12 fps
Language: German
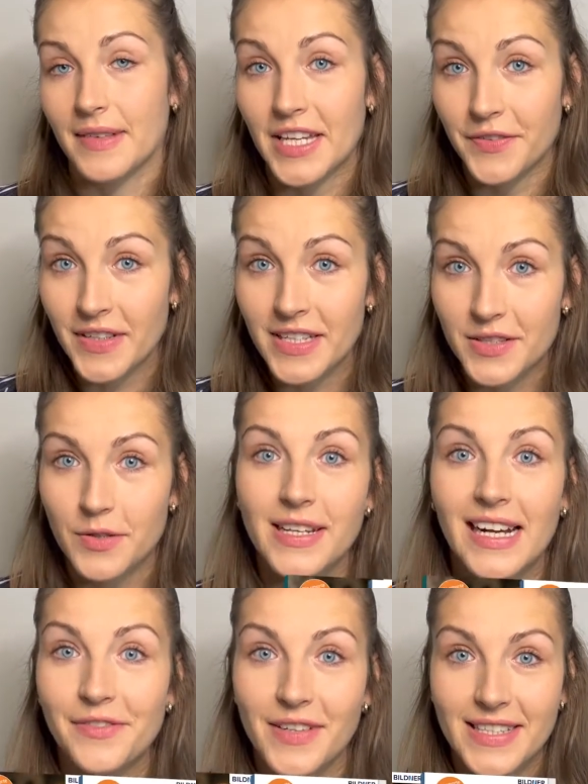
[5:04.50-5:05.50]
Ich finde es
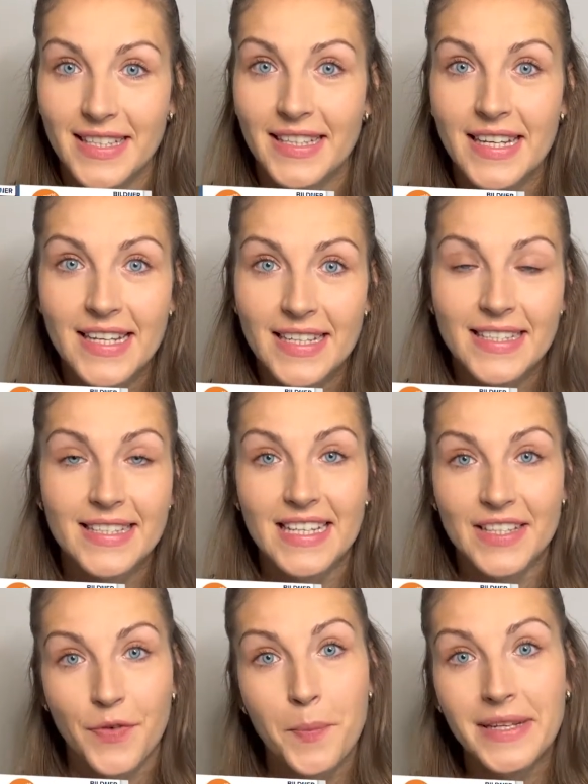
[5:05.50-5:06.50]
total faszinierend,
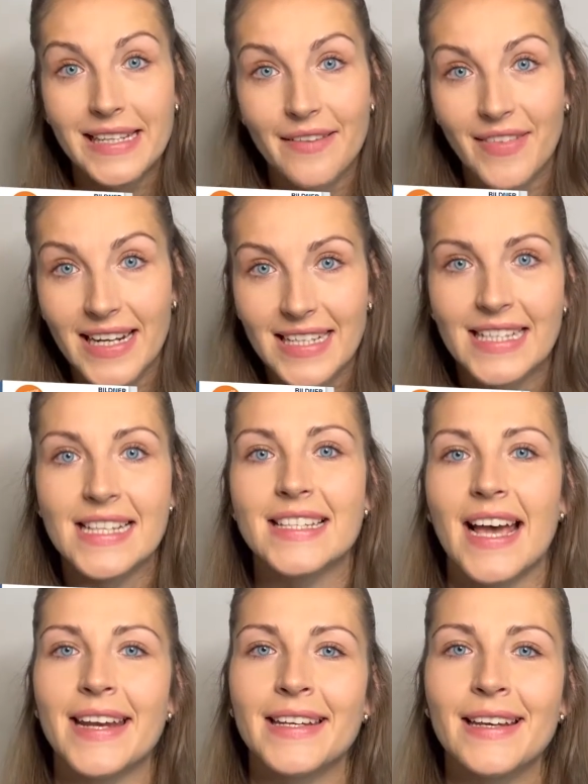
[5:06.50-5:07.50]
dass wir mittlerweile in
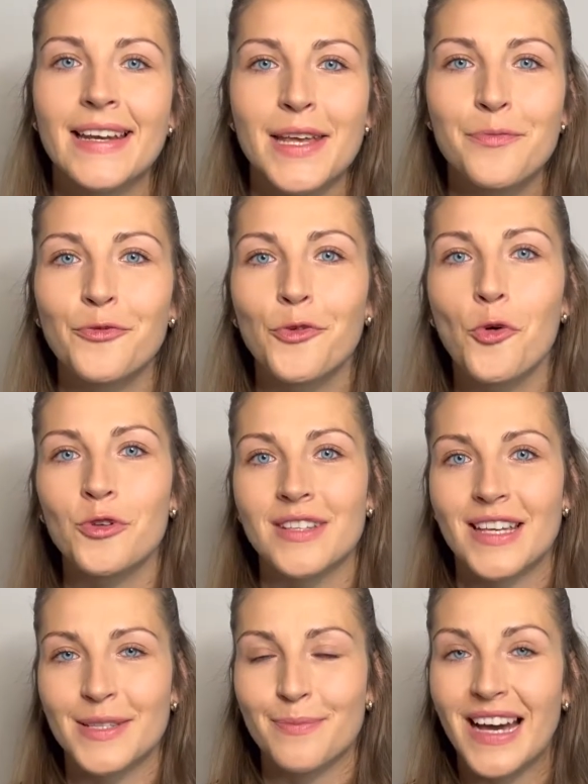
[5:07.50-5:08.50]
Zeiten leben, wo
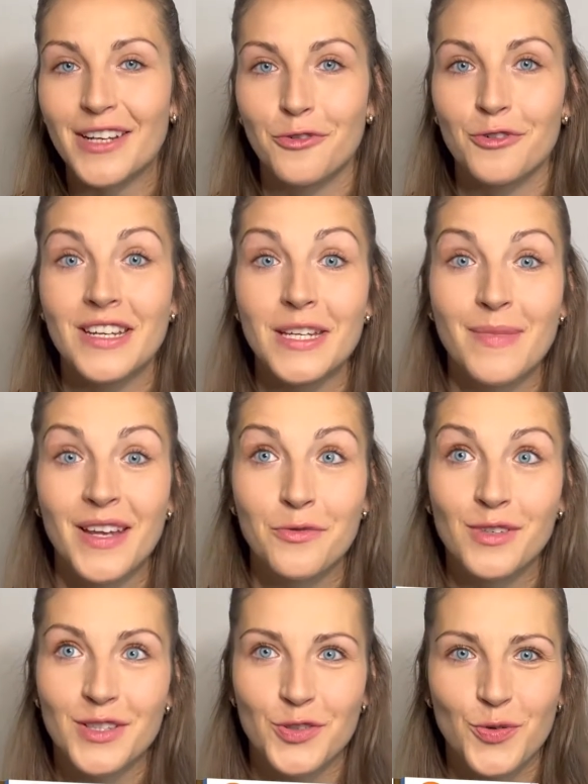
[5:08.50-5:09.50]
unser Smartphone nicht mehr
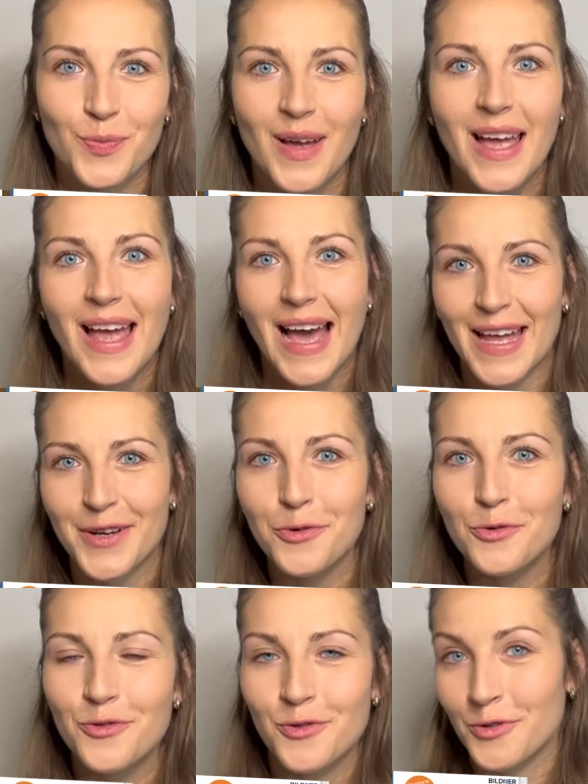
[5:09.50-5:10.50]
nur zum
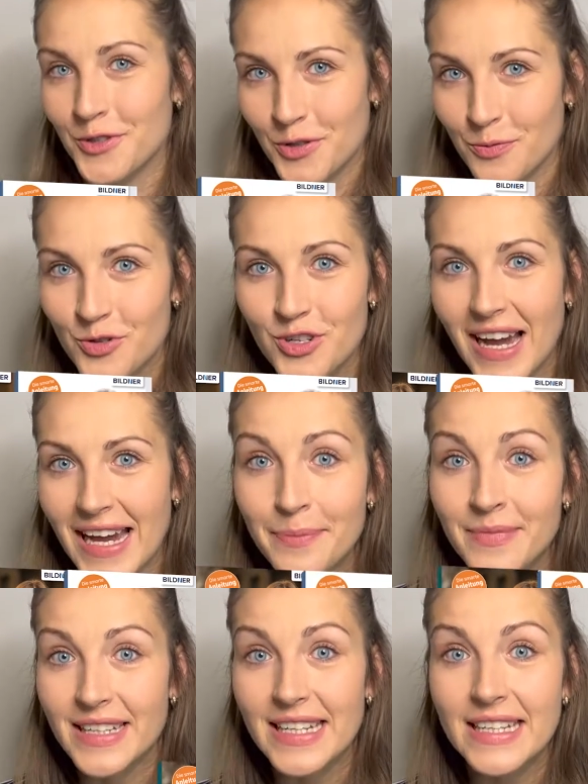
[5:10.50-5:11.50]
Anrufen und zum
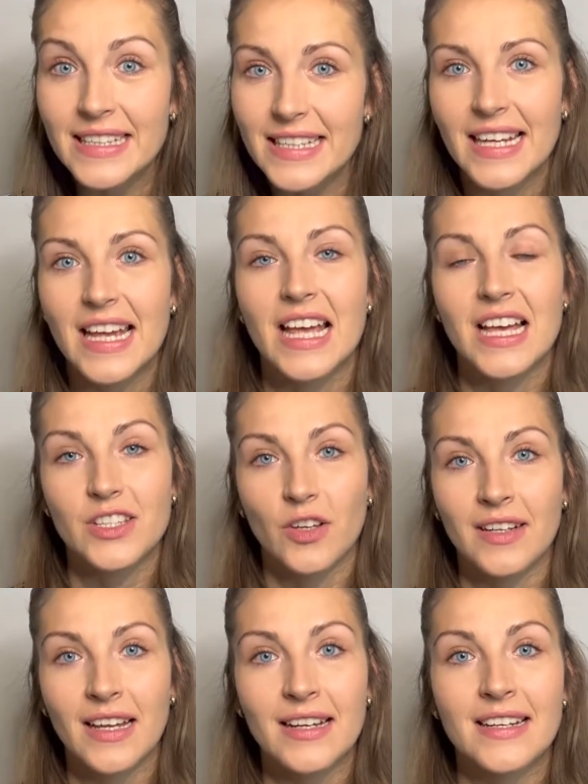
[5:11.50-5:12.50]
Schreiben dient,
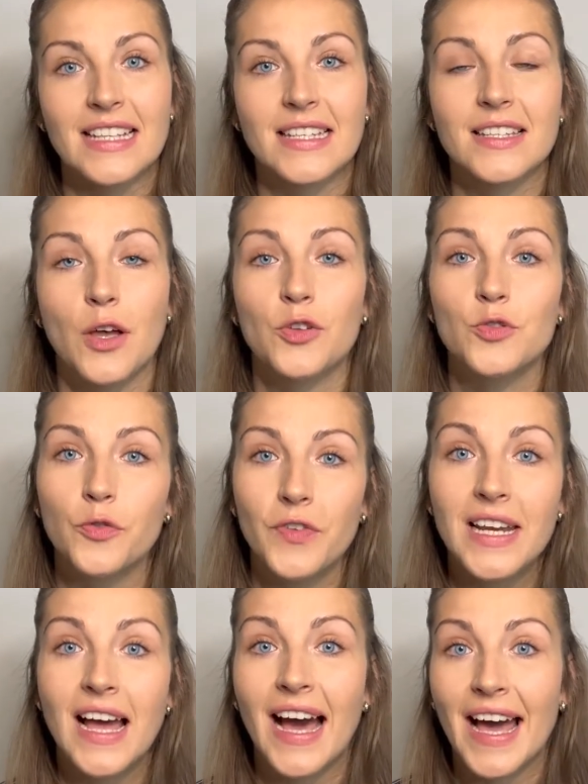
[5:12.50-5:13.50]
sondern dass es auch so
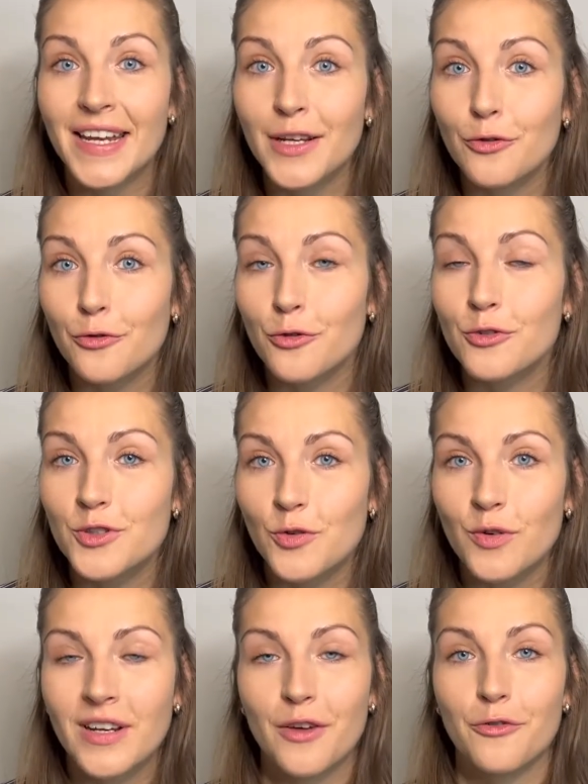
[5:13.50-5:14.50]
viele andere
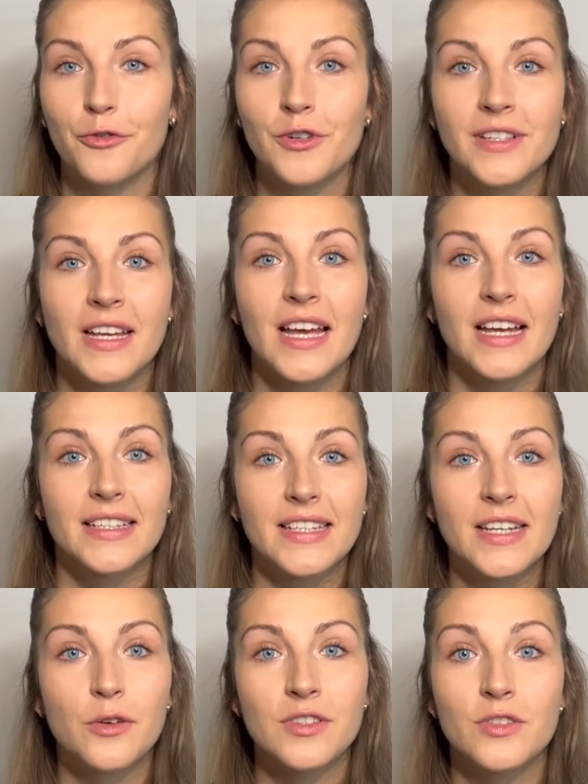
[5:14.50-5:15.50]
Funktionen erfüllt,
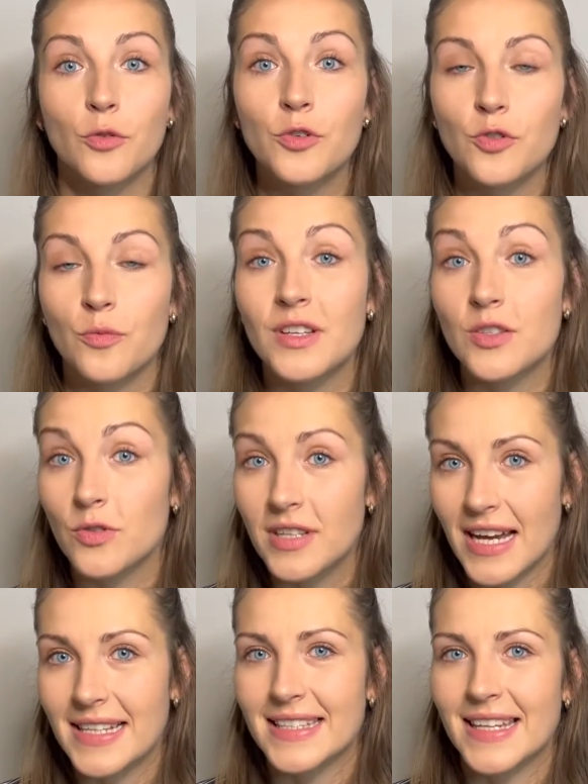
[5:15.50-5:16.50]
die uns rund um
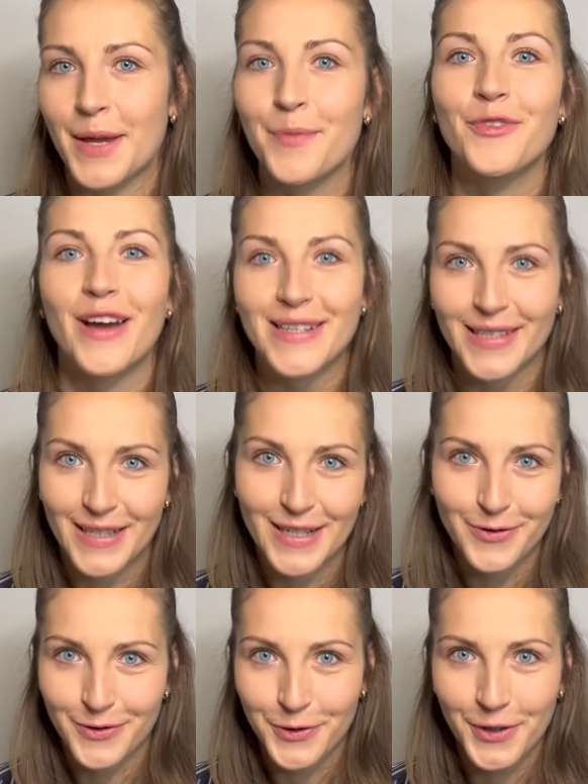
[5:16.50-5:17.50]
Gesundheitsthemen
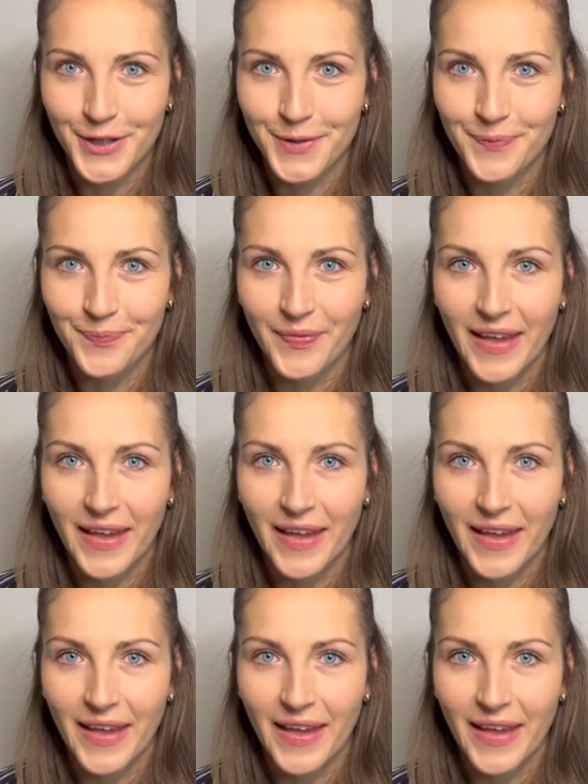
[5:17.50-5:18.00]
weiterhelfen können.